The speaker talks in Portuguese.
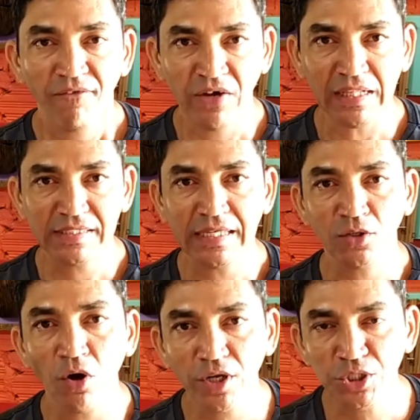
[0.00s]
Fala
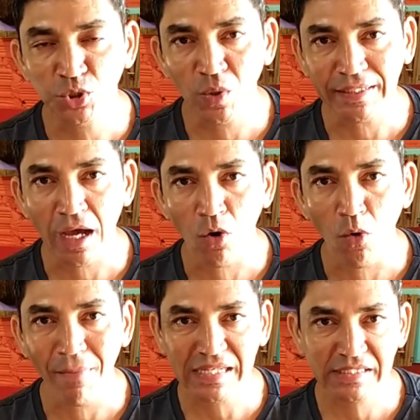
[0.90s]
seguidores do
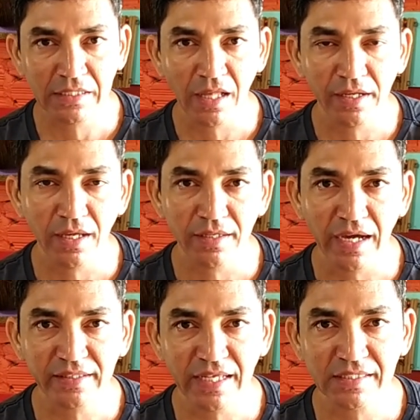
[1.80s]
canal Marcenaria
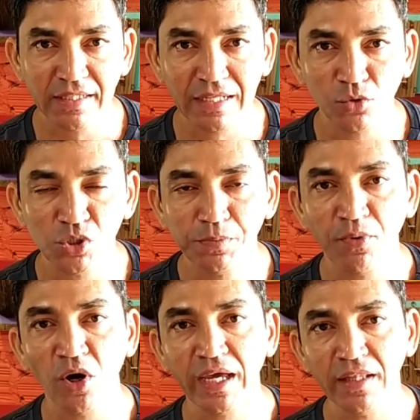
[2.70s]
e Artesanatos,
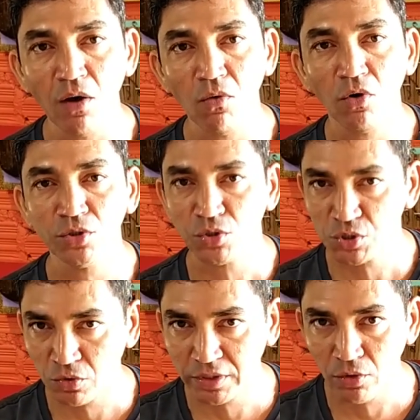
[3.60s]
por que não
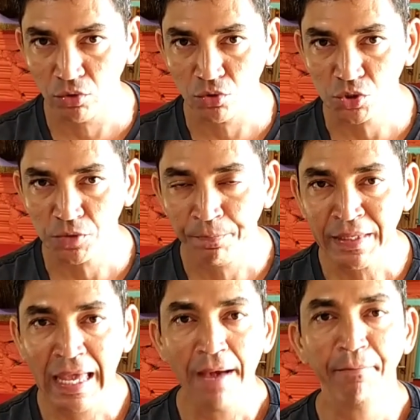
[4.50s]
outros conteúdos?
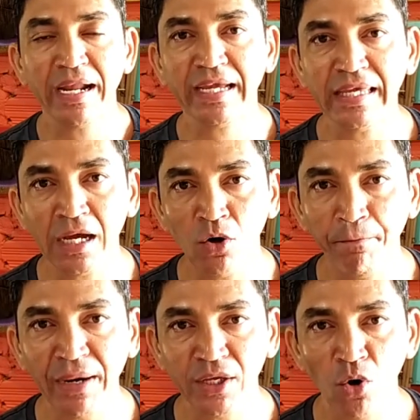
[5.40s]
Para quem
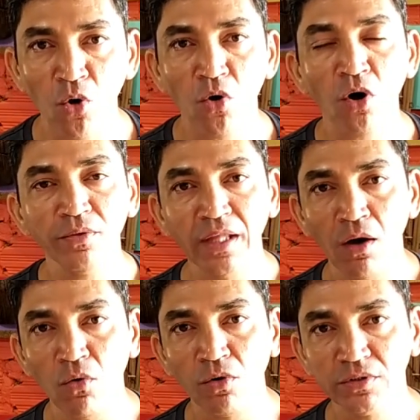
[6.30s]
acompanhou ou
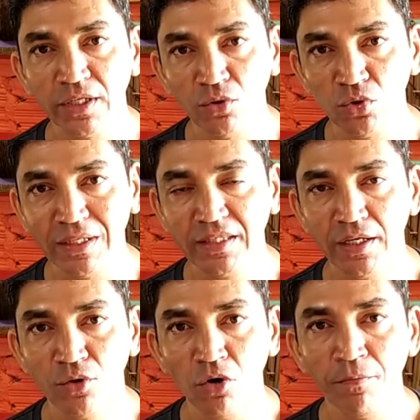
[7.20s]
não o conteúdo
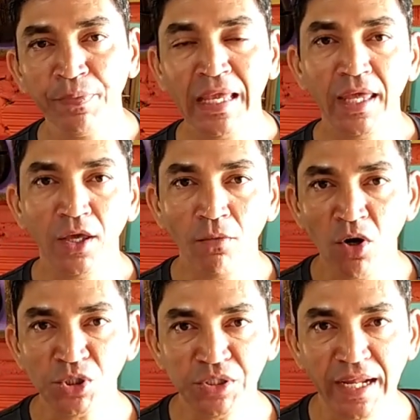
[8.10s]
anterior, eu
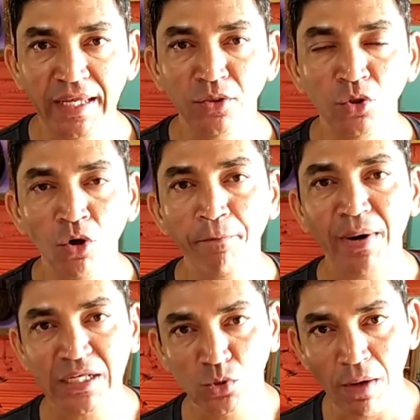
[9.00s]
mostrei no
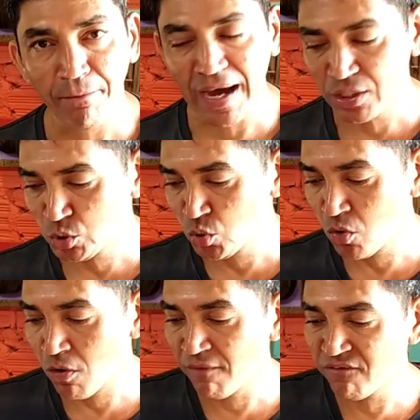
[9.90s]
passo a passo
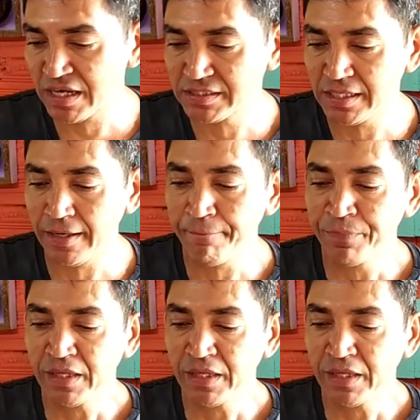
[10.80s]
como fazer